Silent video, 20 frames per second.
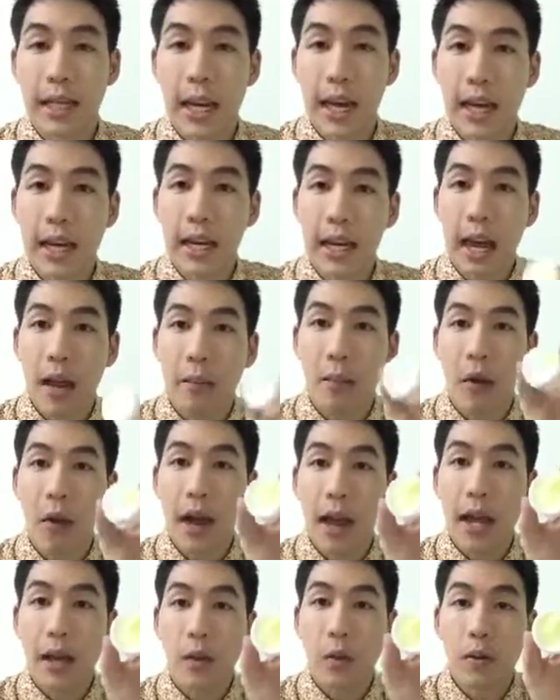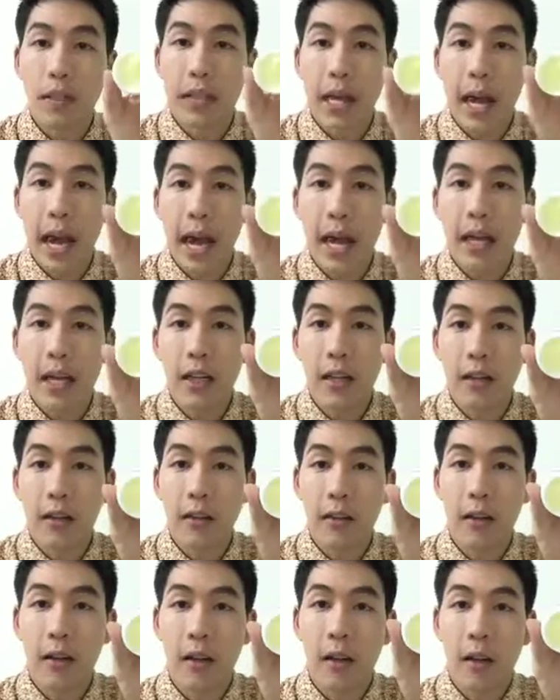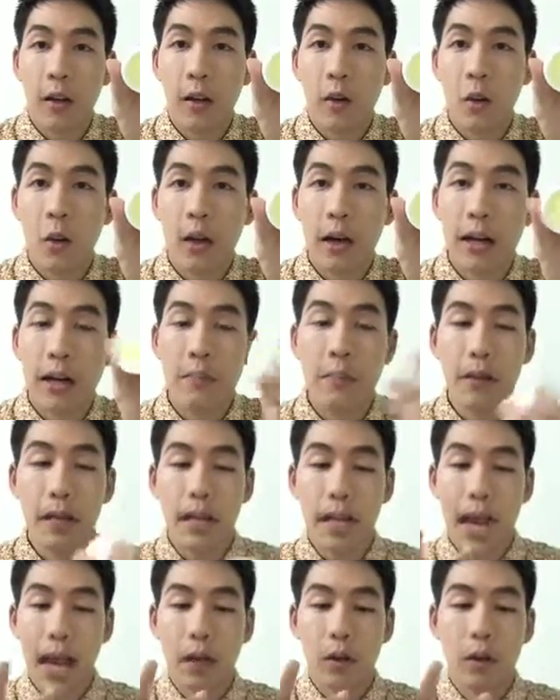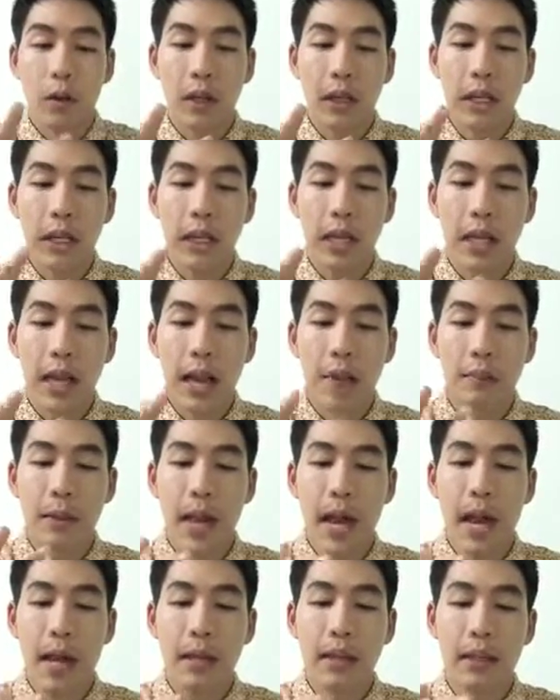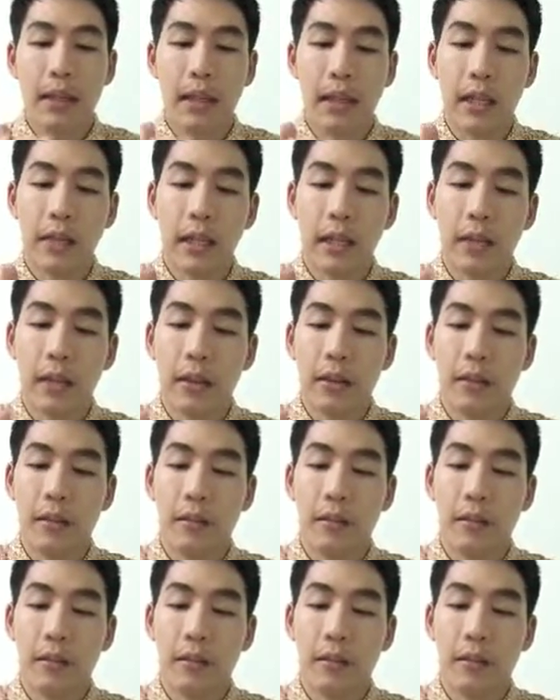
หลังจากนั้นนะครับก็ให้คุณใช้ตัวครีมเหมยหยางตัวนี้นะครับ ทาเลย